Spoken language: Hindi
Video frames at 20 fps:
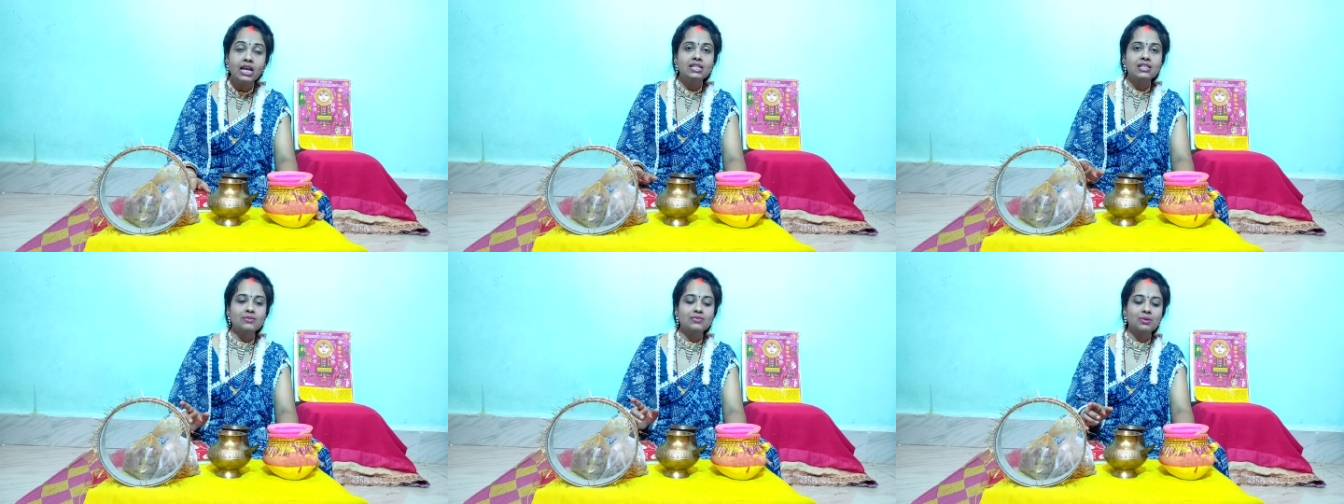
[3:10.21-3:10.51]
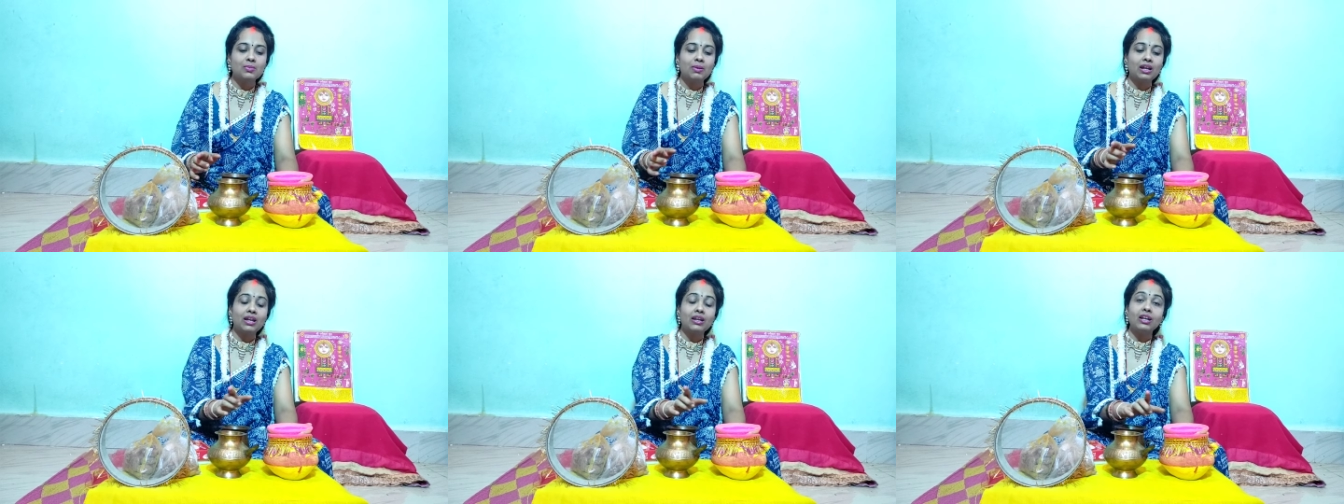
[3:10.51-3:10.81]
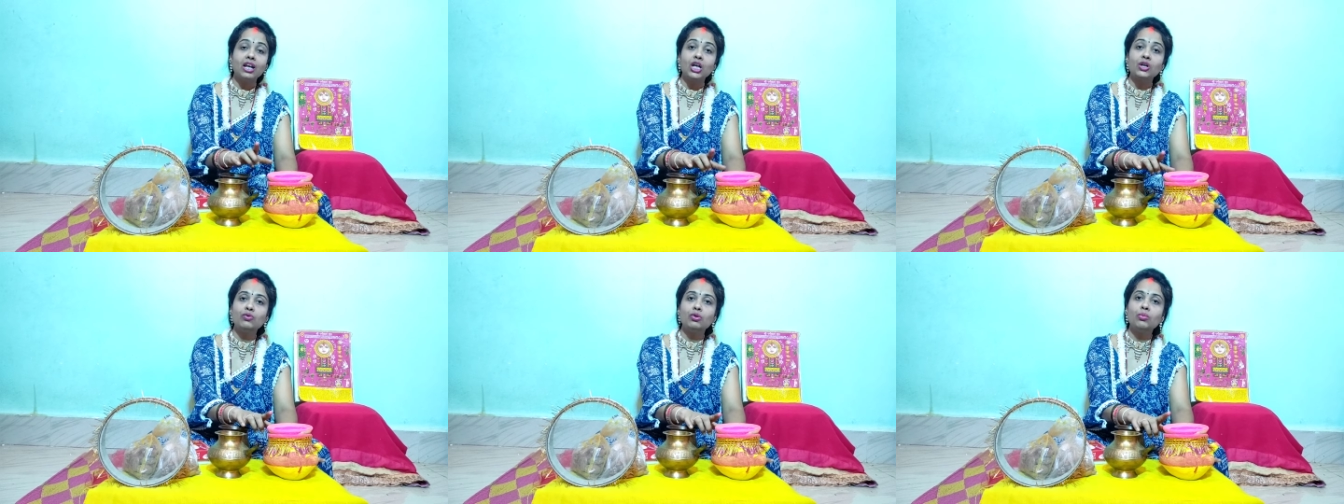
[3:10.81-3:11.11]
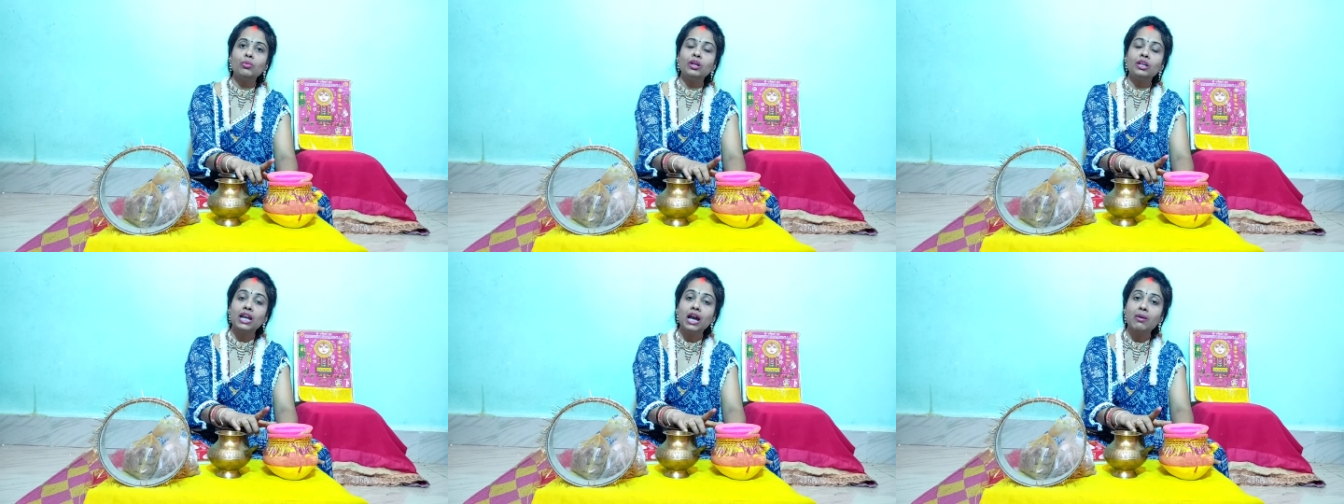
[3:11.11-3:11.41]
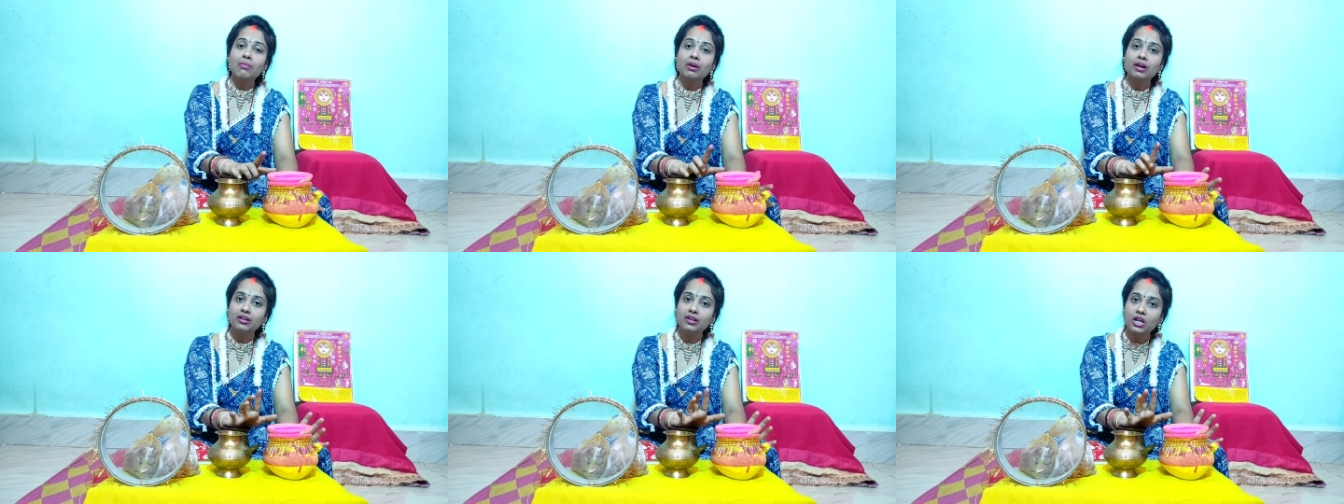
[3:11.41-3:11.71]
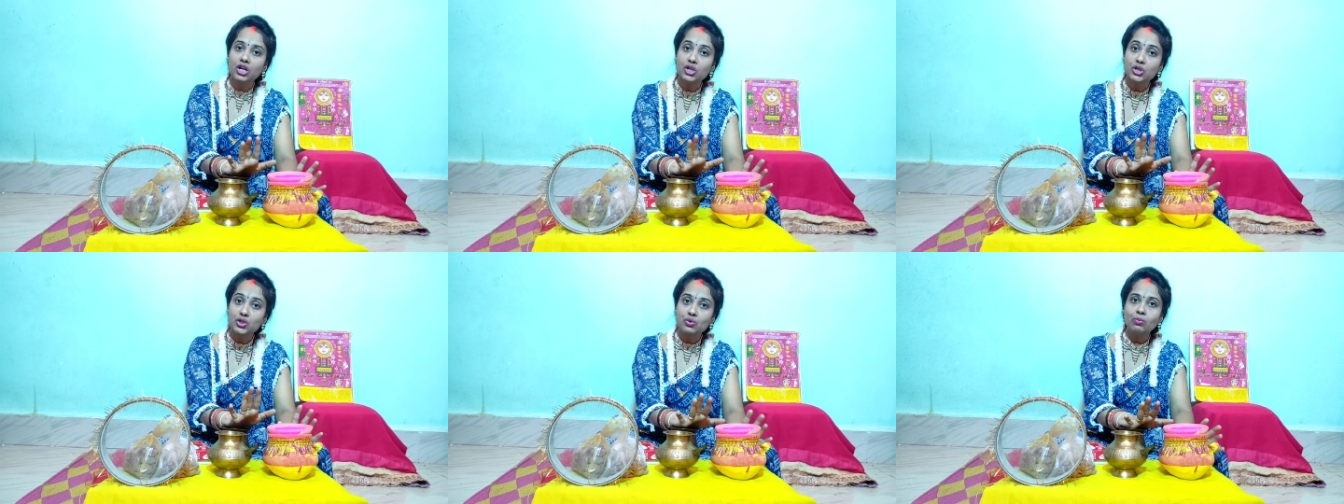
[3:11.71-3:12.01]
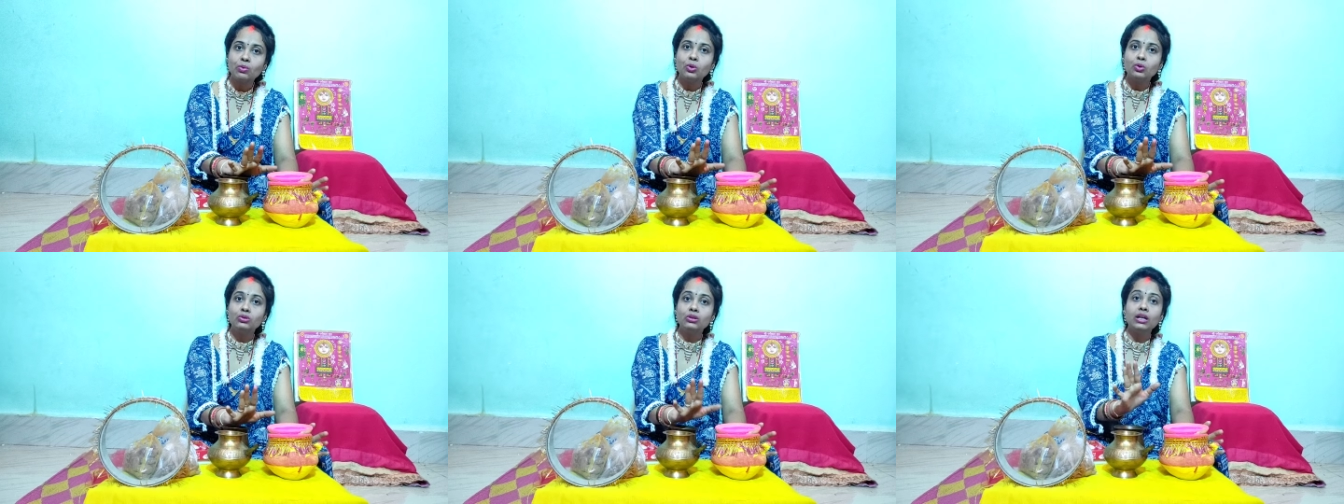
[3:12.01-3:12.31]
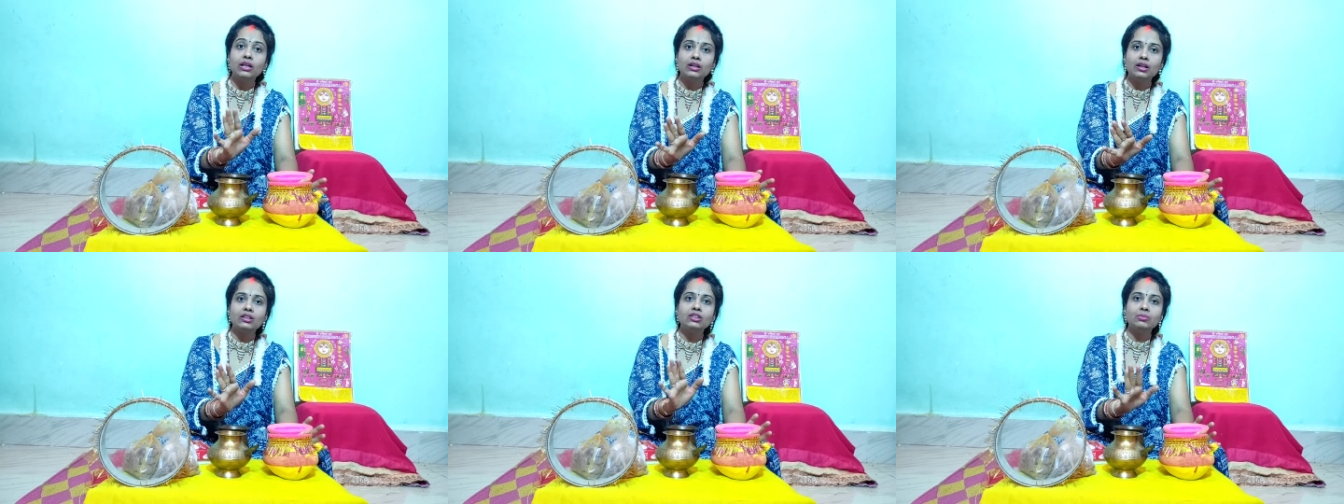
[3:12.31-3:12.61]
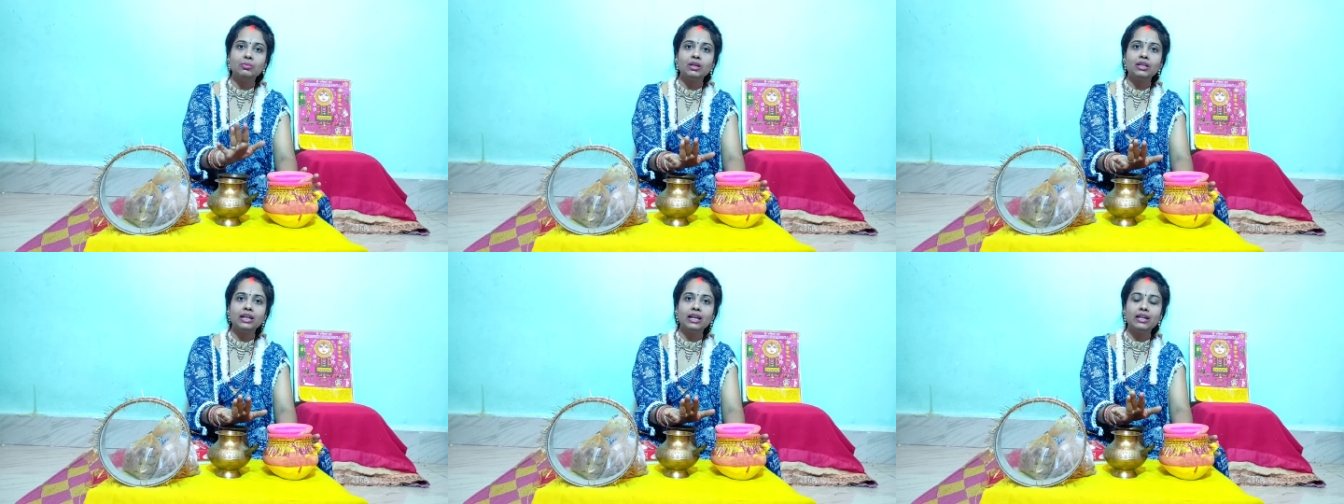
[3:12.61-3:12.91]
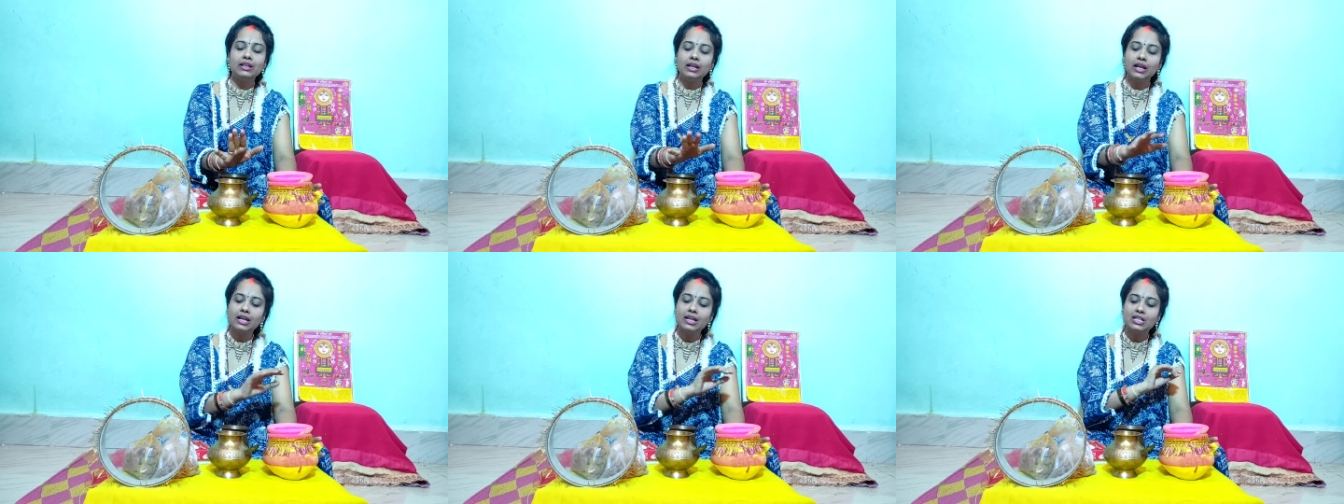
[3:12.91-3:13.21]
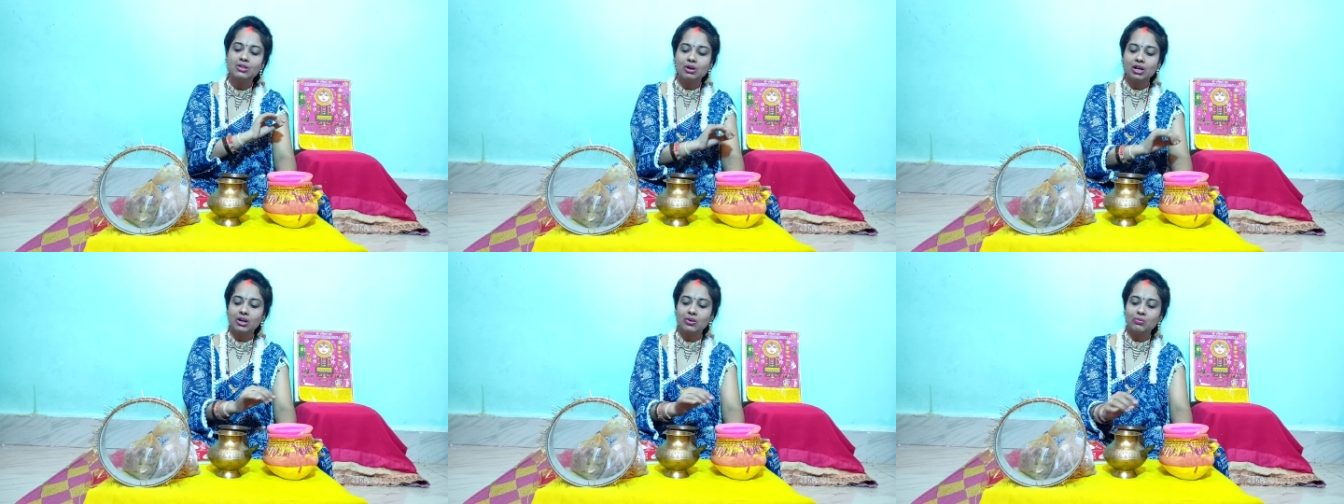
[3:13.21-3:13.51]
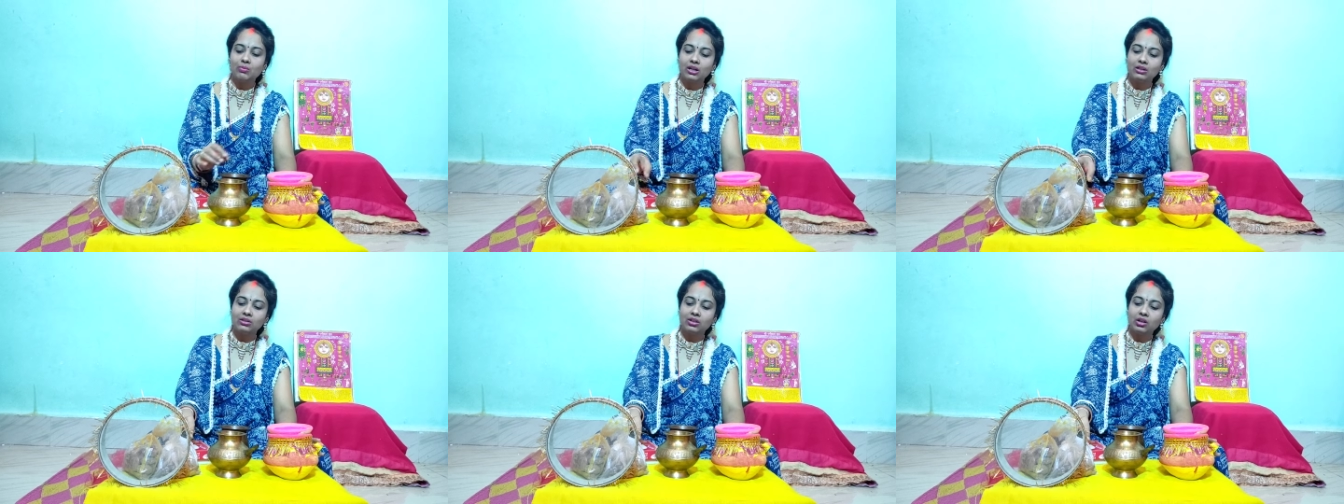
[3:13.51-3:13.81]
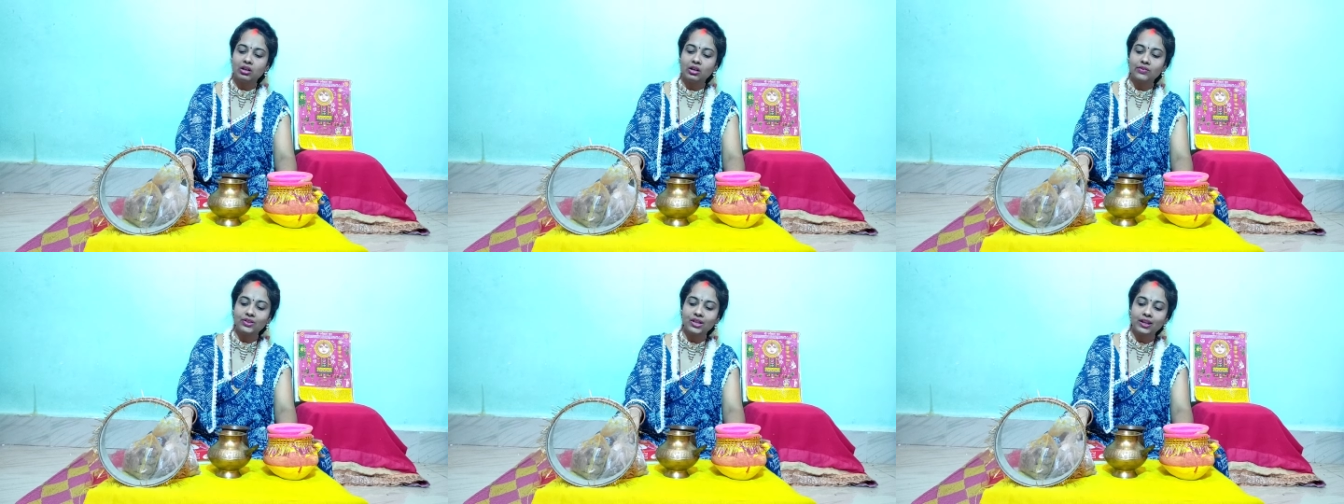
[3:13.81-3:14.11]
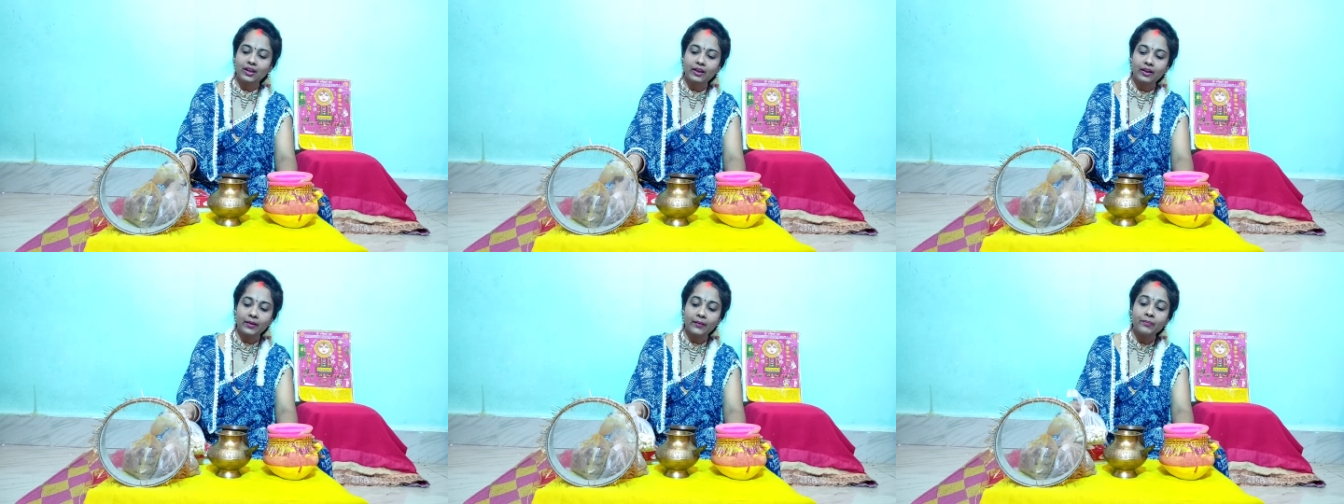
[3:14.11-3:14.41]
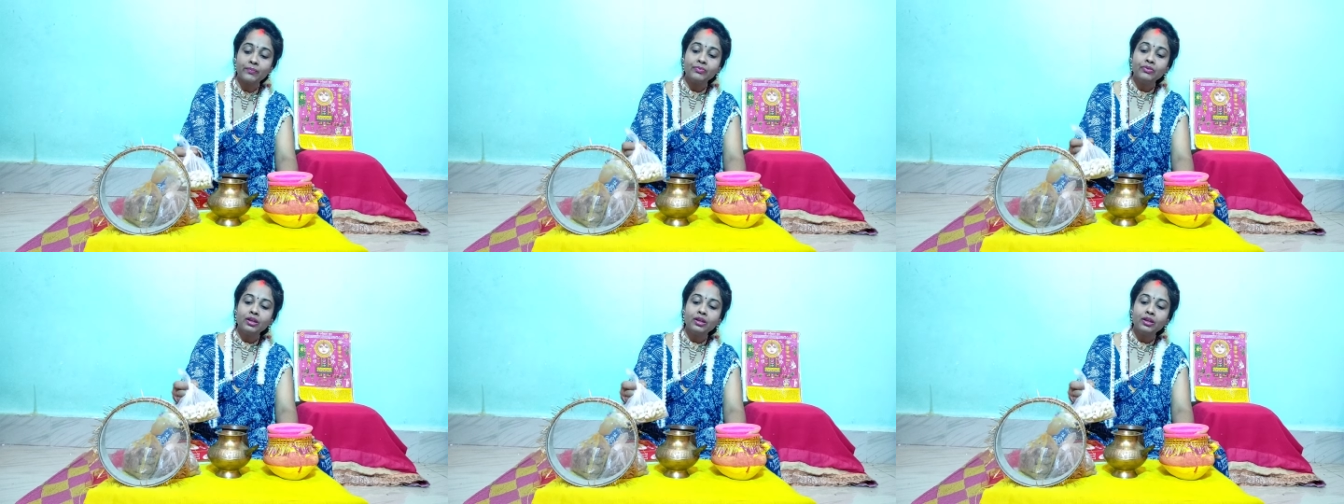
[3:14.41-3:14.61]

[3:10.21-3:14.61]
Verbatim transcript: सबसे पहले करवों में क्या भरना शुभ होता है ग्रंथ में क्या लिखा है इस बारे में बात कर लेते हैं